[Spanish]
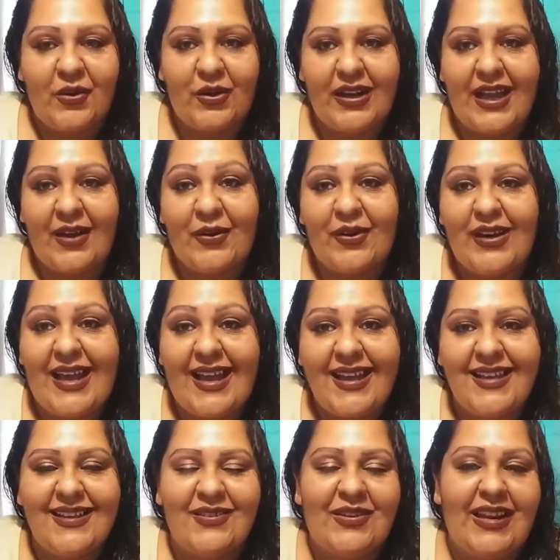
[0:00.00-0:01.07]
Hola,
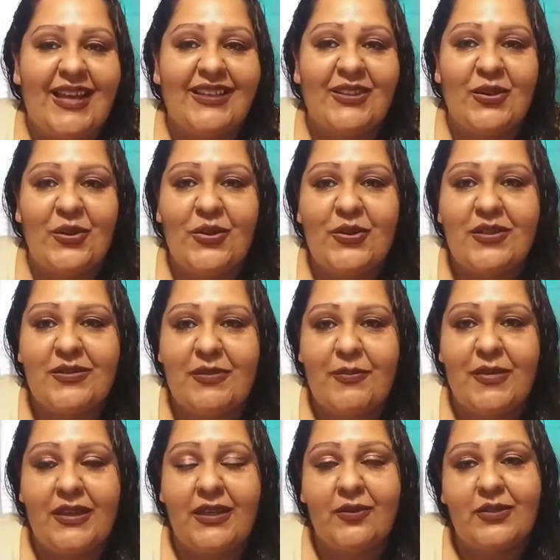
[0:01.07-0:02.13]
hola, hola a todos,
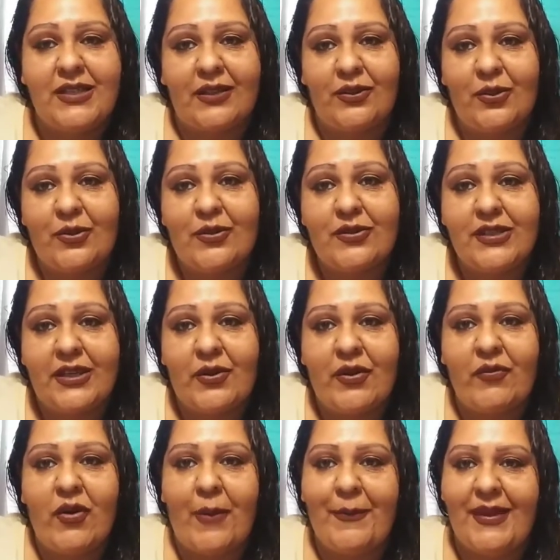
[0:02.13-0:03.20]
bienvenidos a todos de
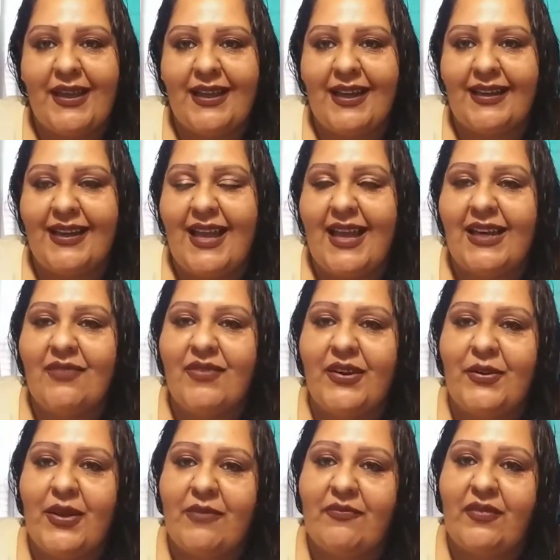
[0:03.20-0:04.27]
nuevo a mi canal
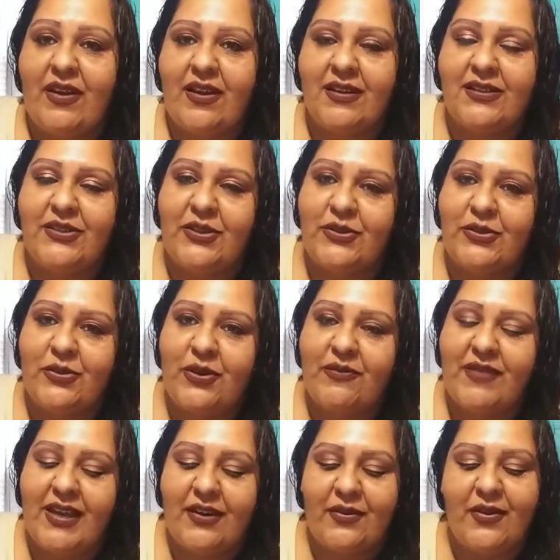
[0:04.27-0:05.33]
Vero en Vlogs, yo soy
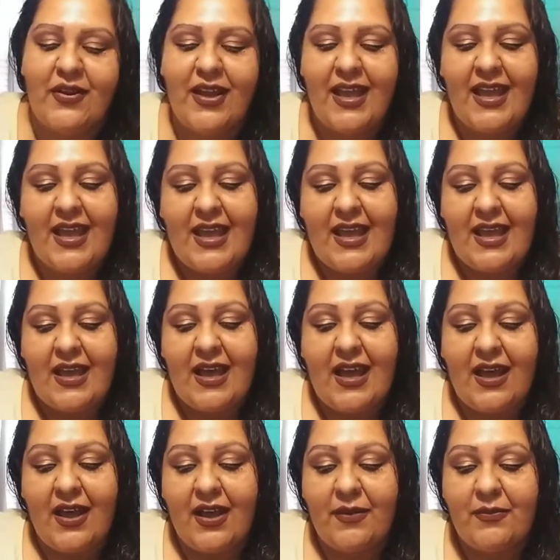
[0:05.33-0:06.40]
Vero,
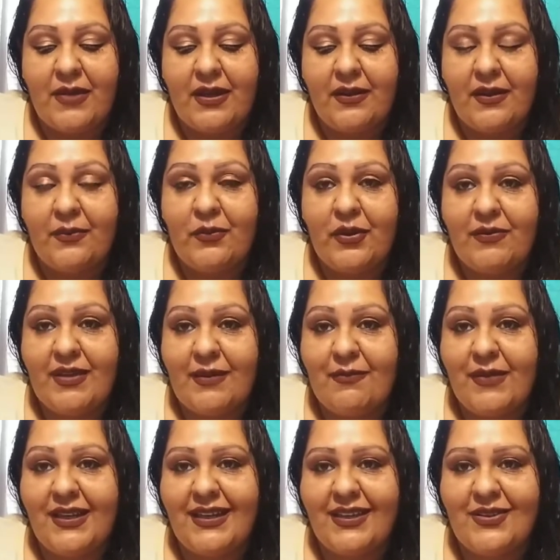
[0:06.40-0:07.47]
um, muy
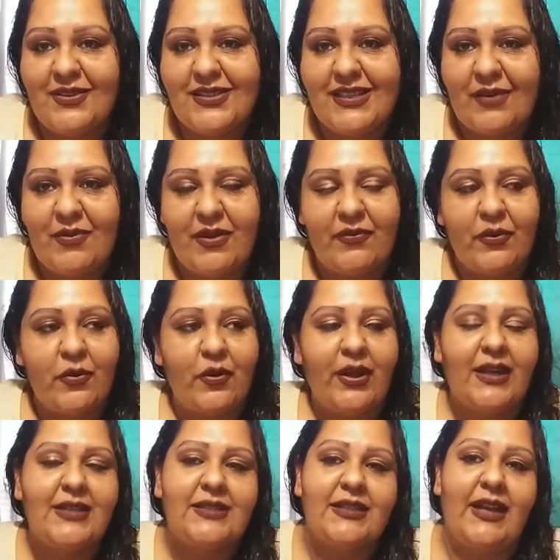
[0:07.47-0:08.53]
bienvenidos de nuevo, hoy
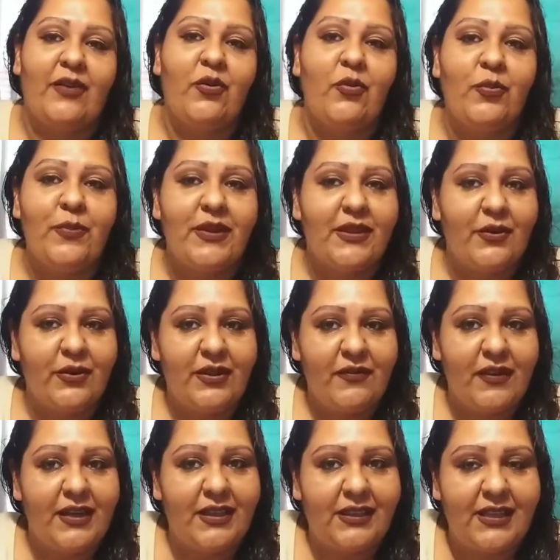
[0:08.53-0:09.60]
les traigo un video
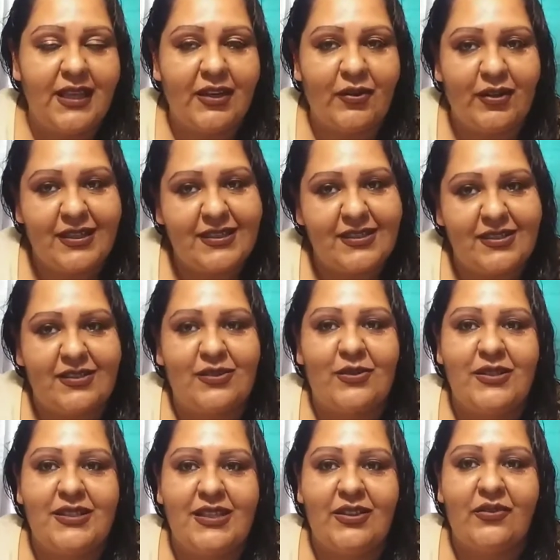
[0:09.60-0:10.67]
diferente, no les
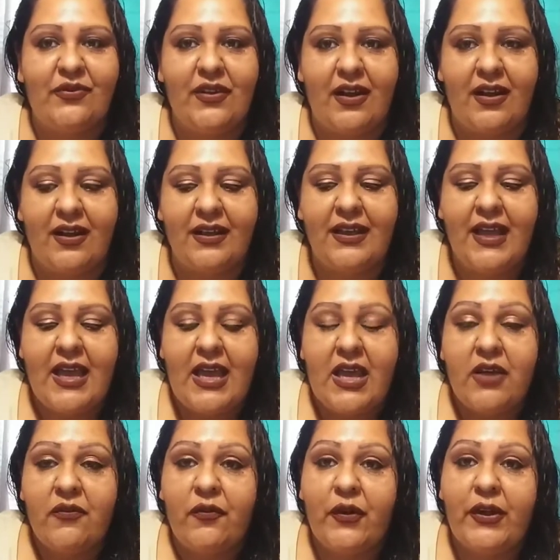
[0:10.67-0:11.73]
estoy haciendo vlog,
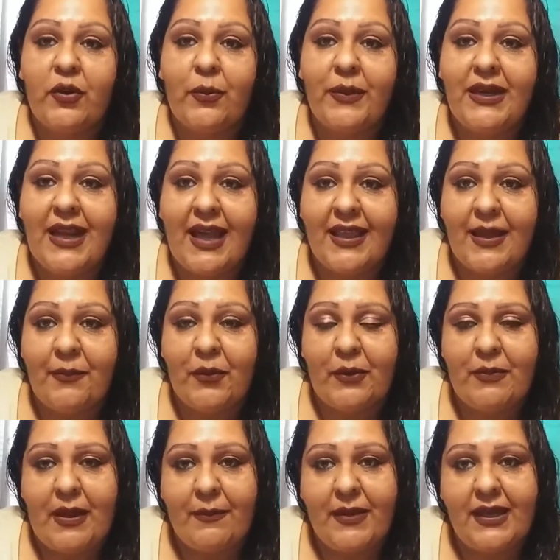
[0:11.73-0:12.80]
fui nominada por
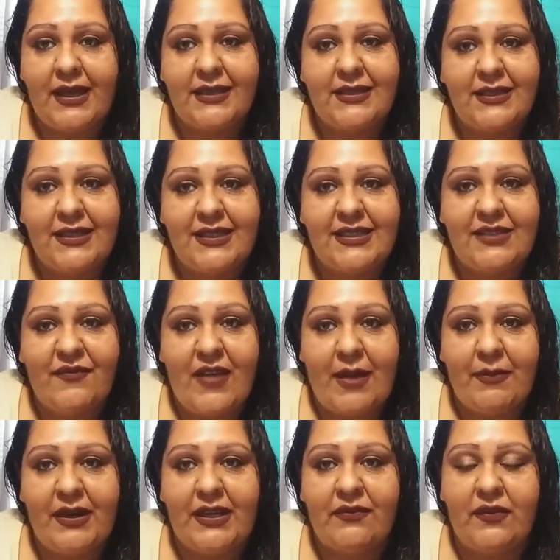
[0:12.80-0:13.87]
mi amiga Janice
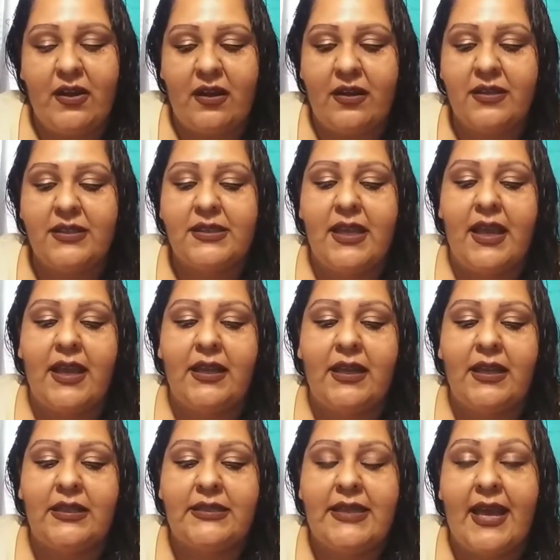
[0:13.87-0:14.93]
Family Vlogs en
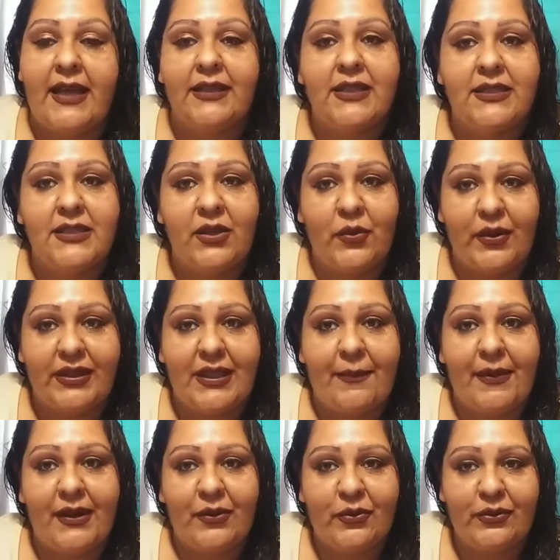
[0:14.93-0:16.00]
el tag de 50
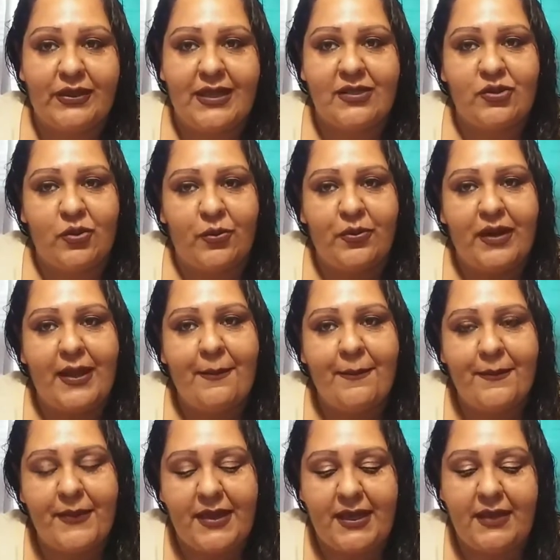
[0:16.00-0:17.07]
preguntas sobre
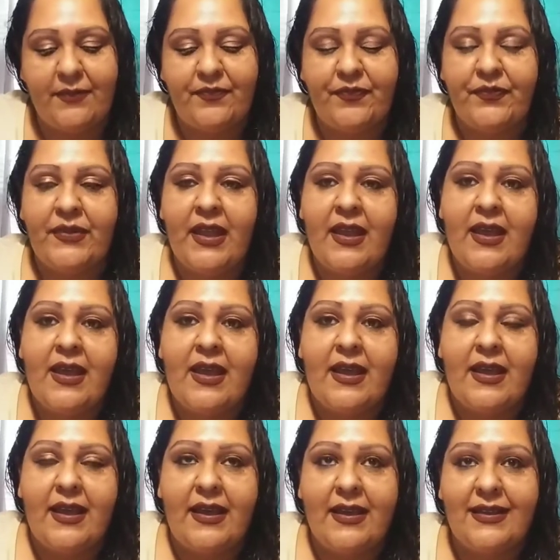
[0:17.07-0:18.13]
mí,
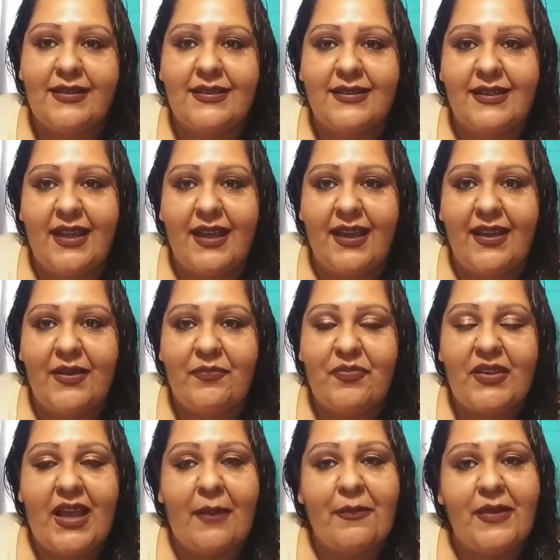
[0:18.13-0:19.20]
este,
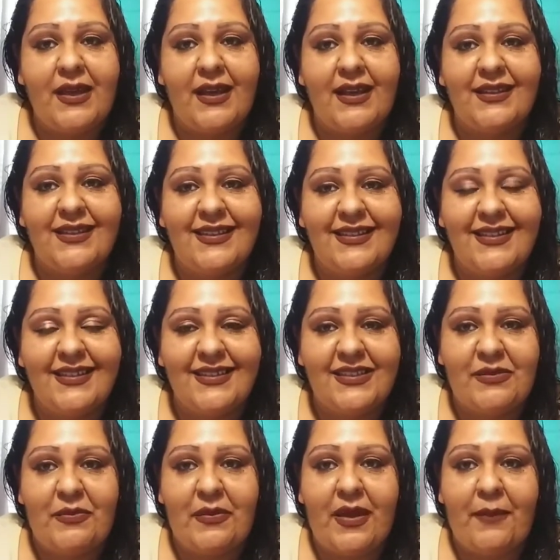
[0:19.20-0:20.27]
amiga
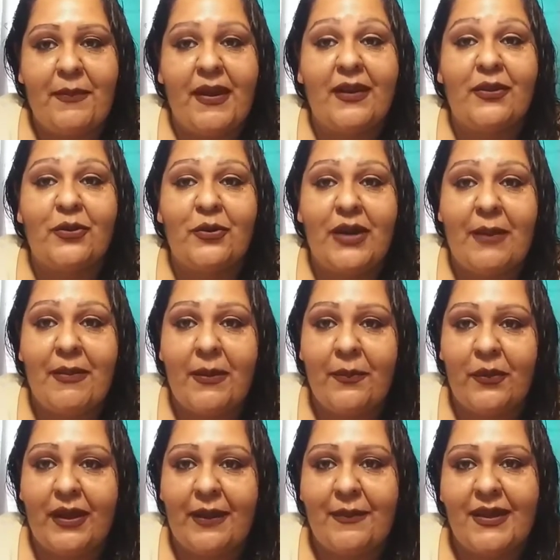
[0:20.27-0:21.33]
Janice, perdóname
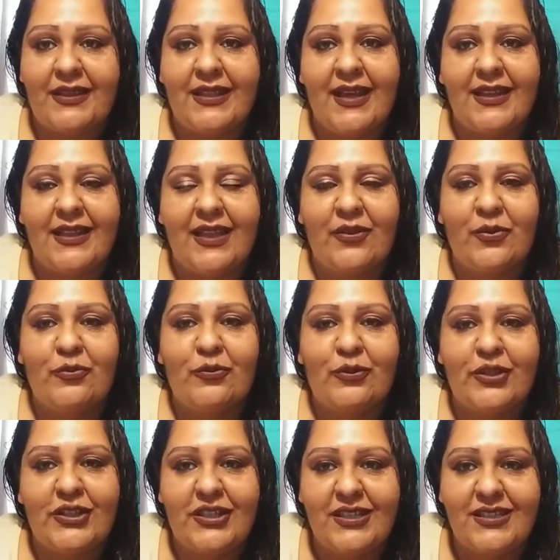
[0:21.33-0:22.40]
porque me he tardado
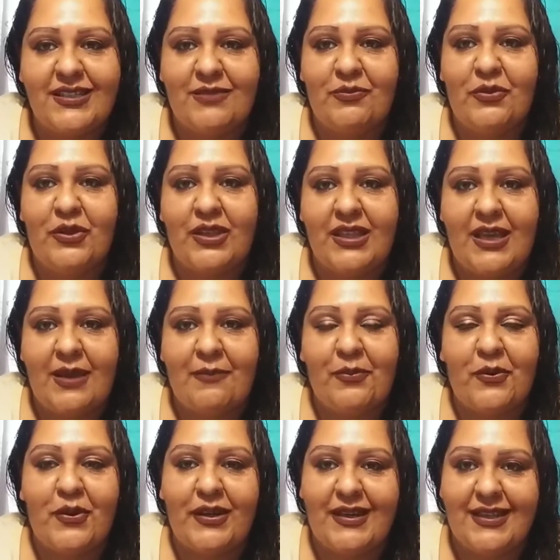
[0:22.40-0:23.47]
muchísimo
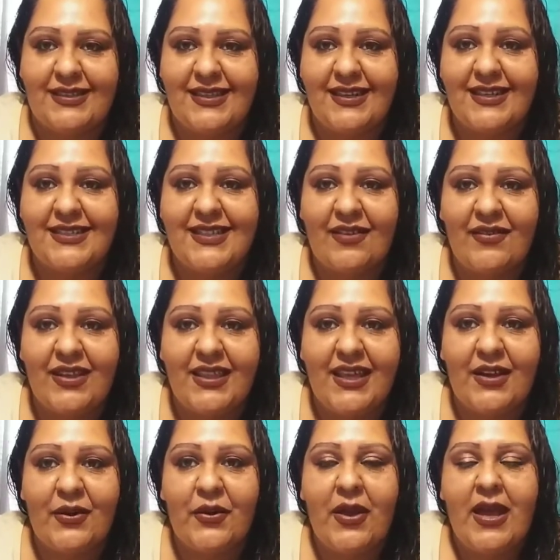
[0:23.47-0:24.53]
tiempo en hacer este
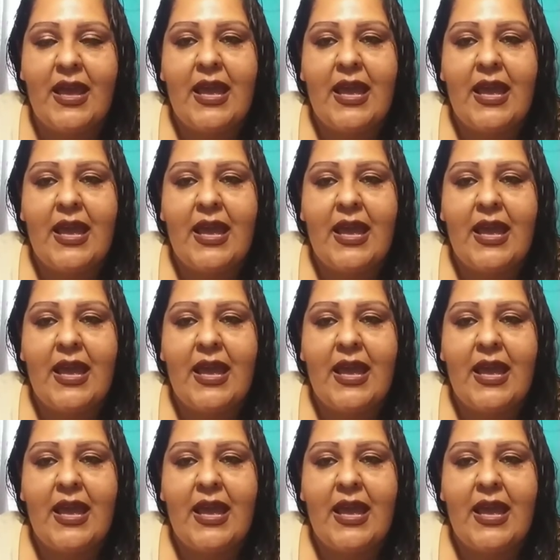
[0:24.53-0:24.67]
video,